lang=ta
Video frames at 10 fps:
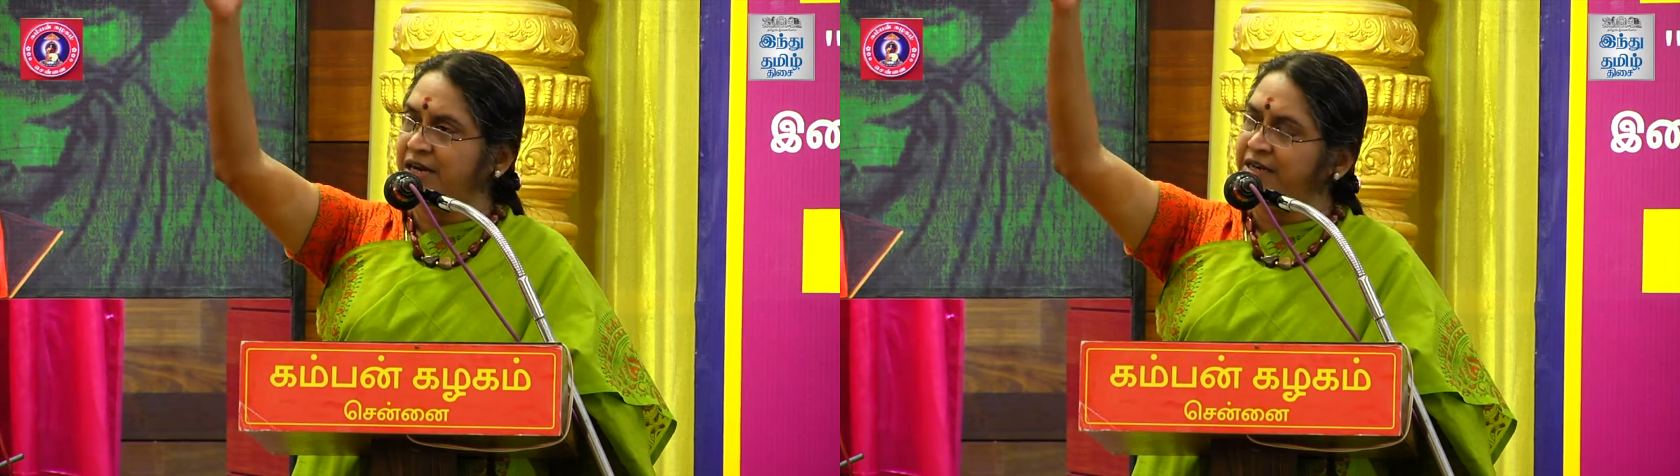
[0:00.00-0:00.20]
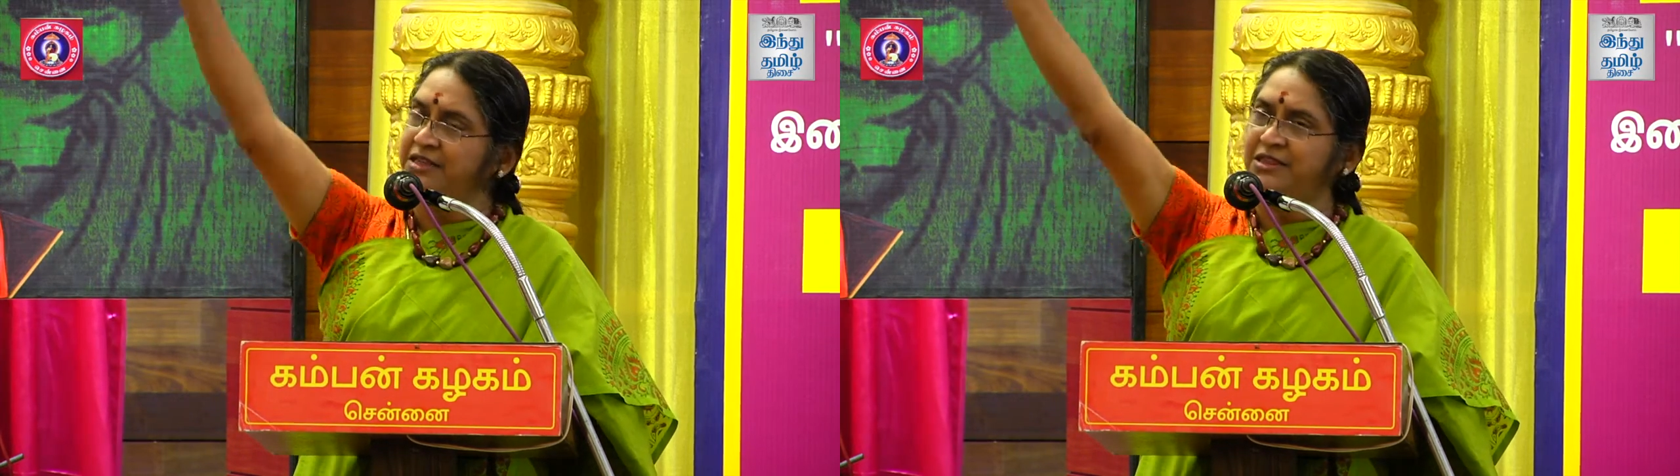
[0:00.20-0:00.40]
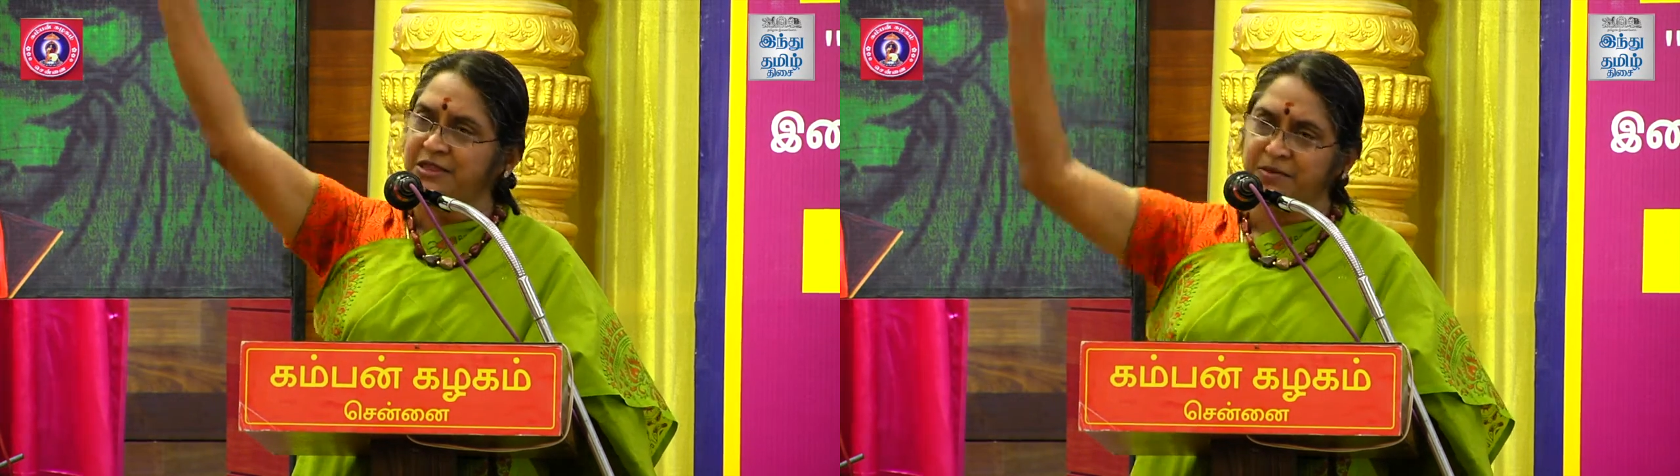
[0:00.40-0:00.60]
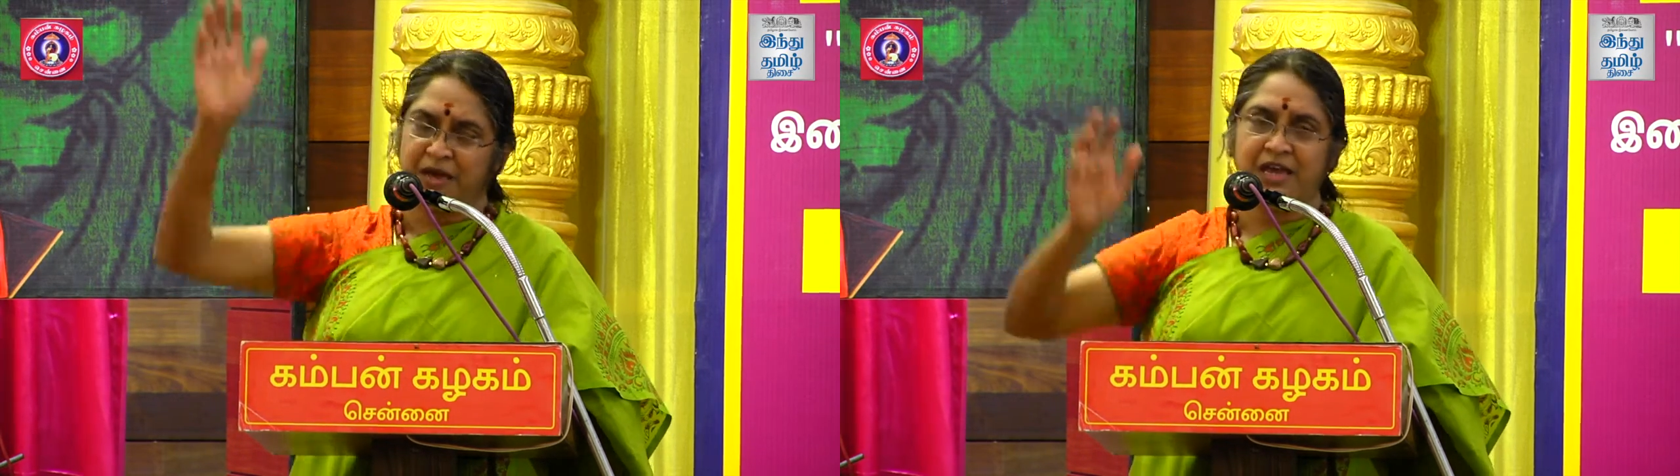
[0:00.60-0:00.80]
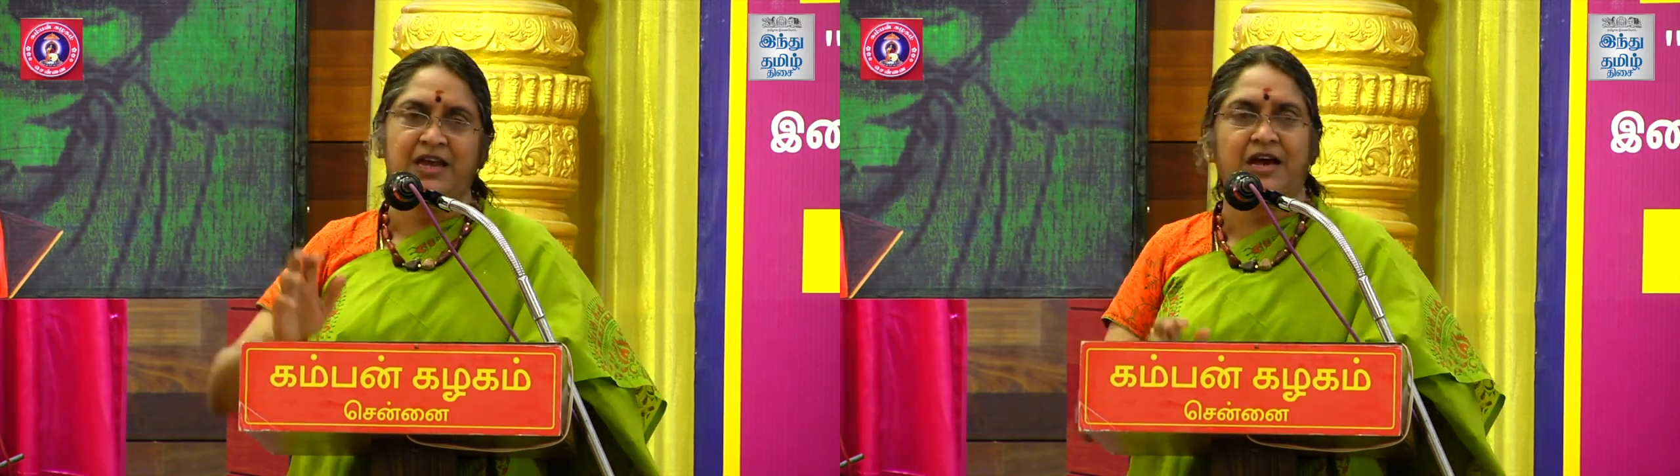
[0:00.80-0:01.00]
எடுத்து
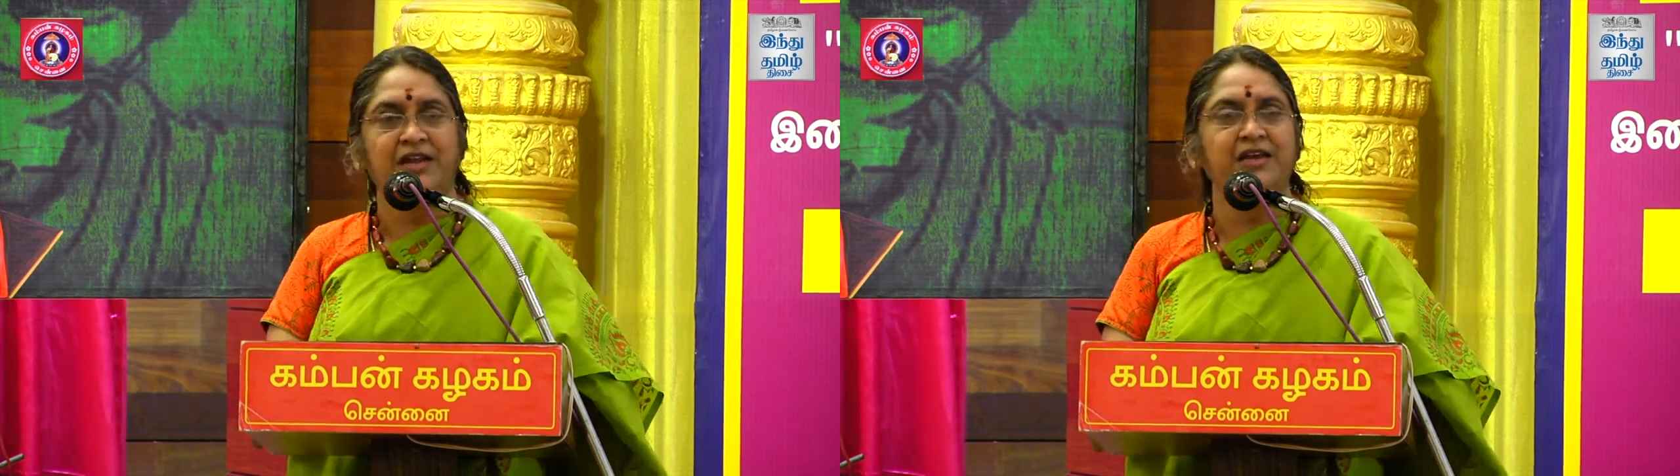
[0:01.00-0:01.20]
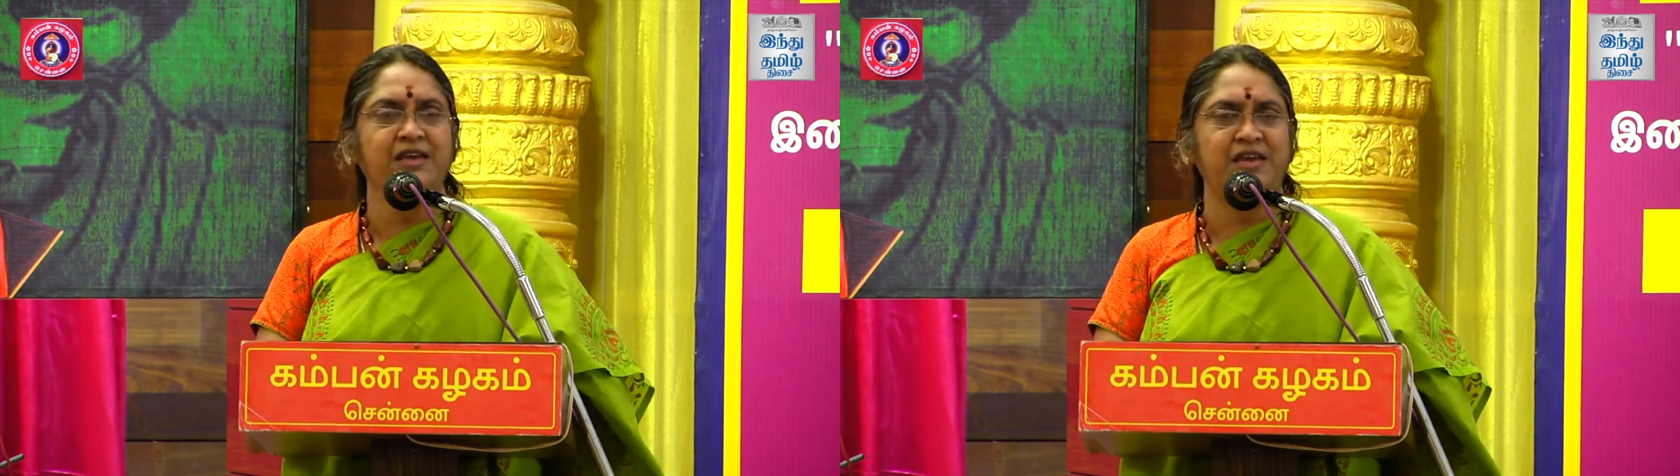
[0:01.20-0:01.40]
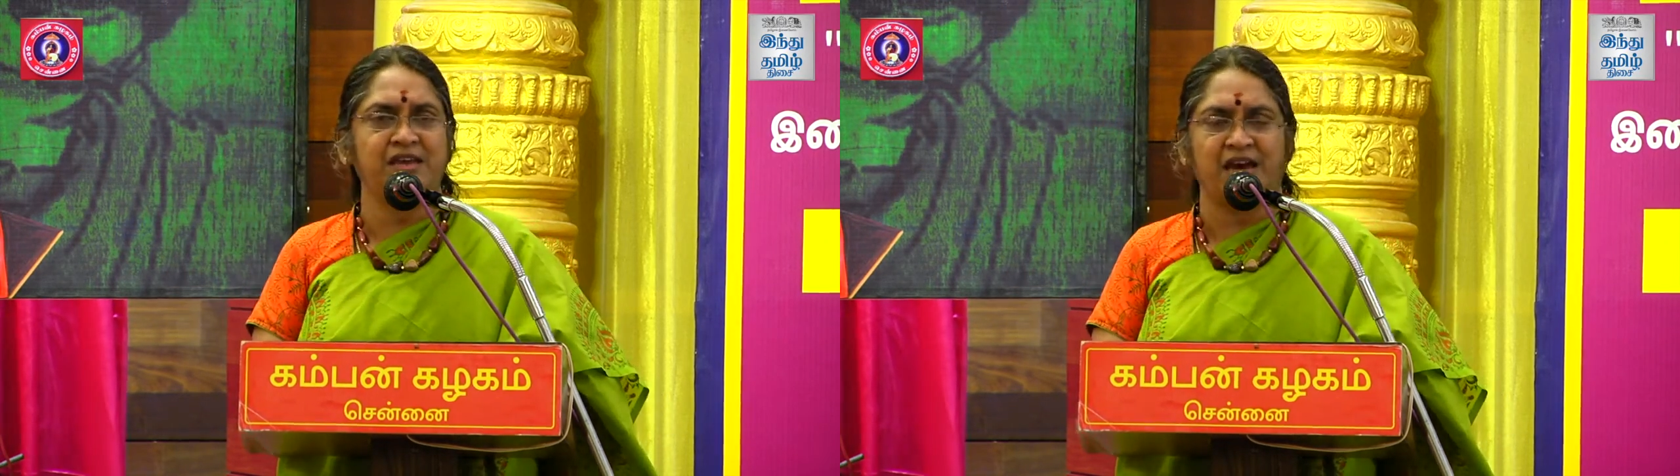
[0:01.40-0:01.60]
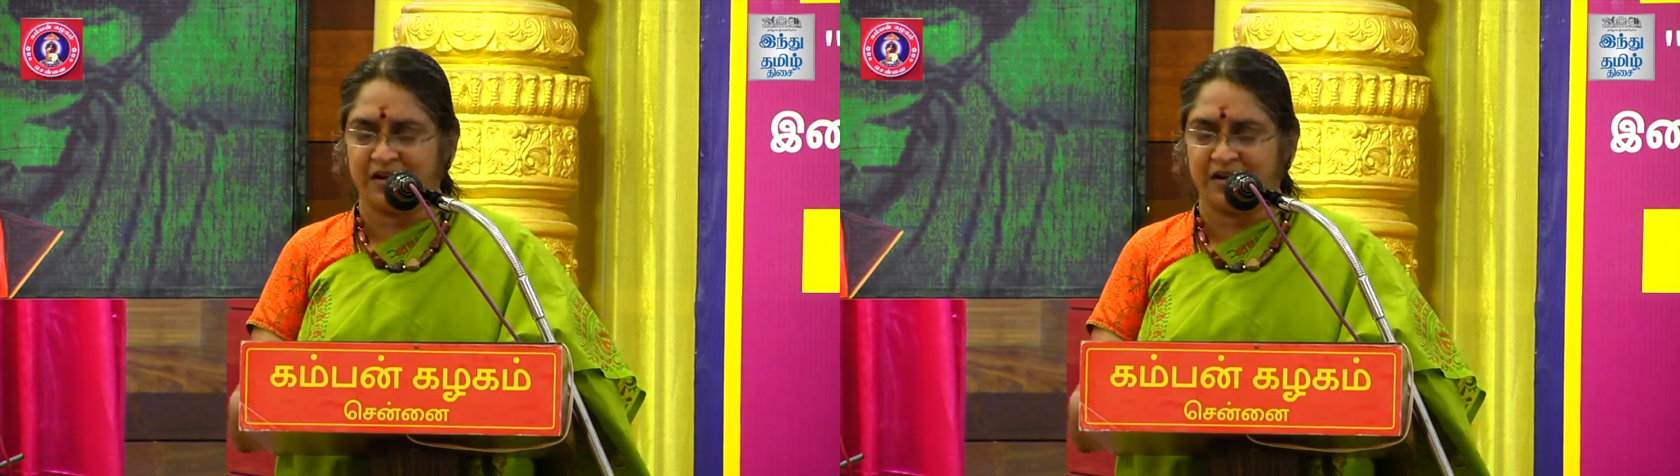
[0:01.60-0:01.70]
மெய் கலங்கி